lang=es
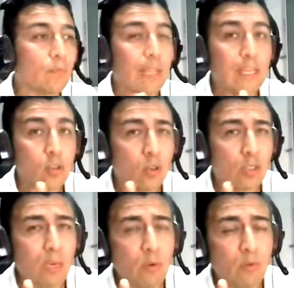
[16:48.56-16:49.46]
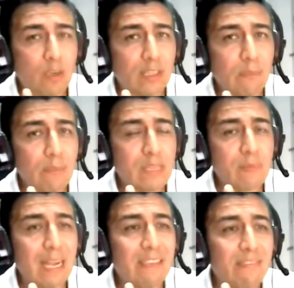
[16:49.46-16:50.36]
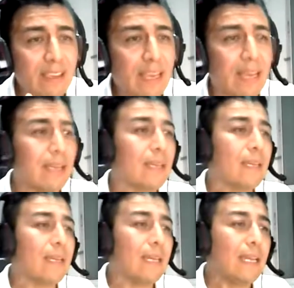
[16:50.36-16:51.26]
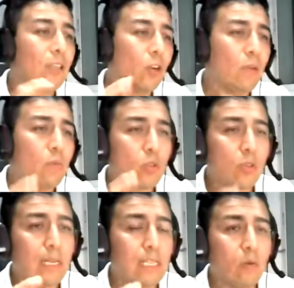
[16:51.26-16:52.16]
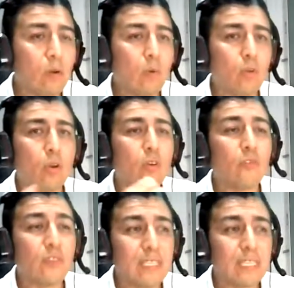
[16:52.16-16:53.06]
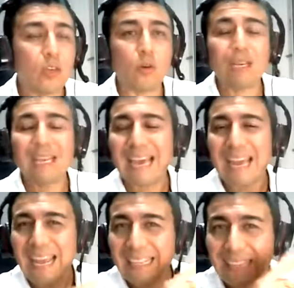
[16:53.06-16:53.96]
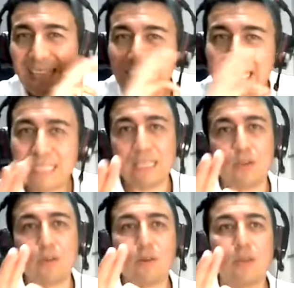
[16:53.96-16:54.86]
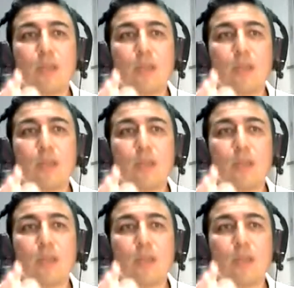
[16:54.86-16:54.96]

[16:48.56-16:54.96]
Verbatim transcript: Esto lo tiene muy fuerte apis melífica. El dolor emocional se vuelve un dolor físico, característico.